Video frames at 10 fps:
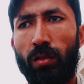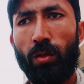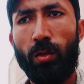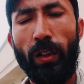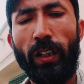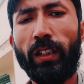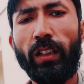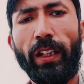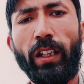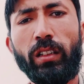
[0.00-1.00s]
तो एक
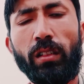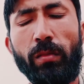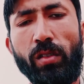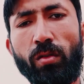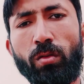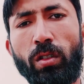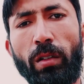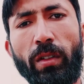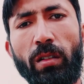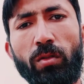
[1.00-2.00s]
ना एक दिन मैं ज़रूर
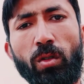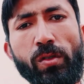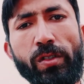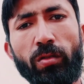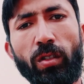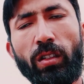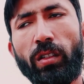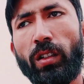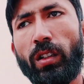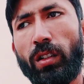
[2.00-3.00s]
कामयाब हो जाऊंगा
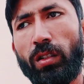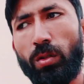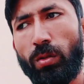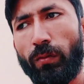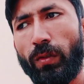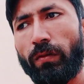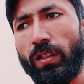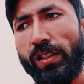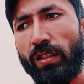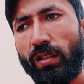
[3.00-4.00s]
तो
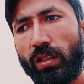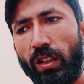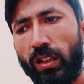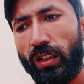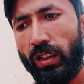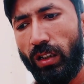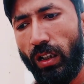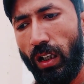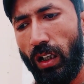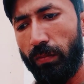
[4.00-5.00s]
व्यूवर्स ये देखें ना
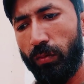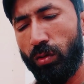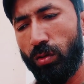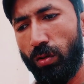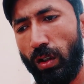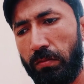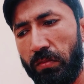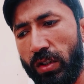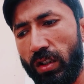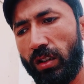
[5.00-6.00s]
आपको अब
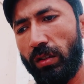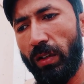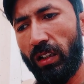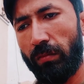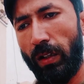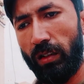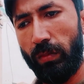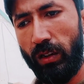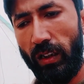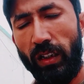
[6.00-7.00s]
जितनी मैंने बात
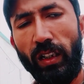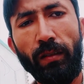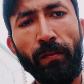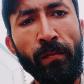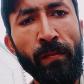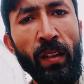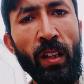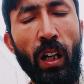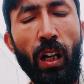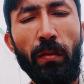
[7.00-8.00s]
बताई है
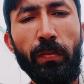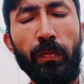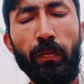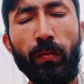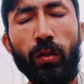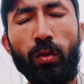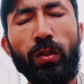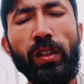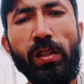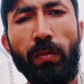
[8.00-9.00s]
आप खुद
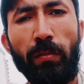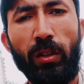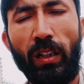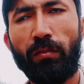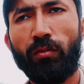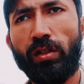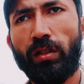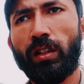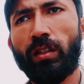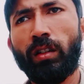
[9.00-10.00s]
ही इस पर बताएं
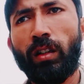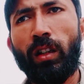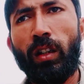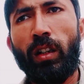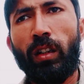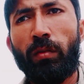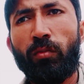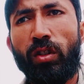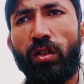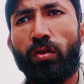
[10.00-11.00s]
मुझे कि
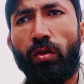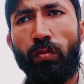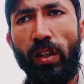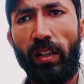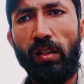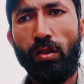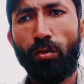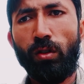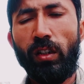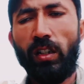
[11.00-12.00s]
मुझे यूट्यूब चैनल
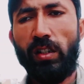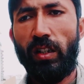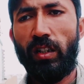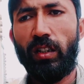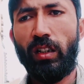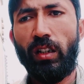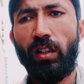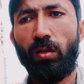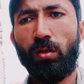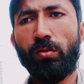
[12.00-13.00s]
छोड़ देना चाहिए कि नहीं
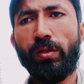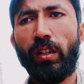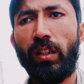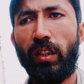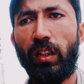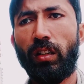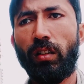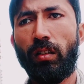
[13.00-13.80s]
और दूसरा ये कि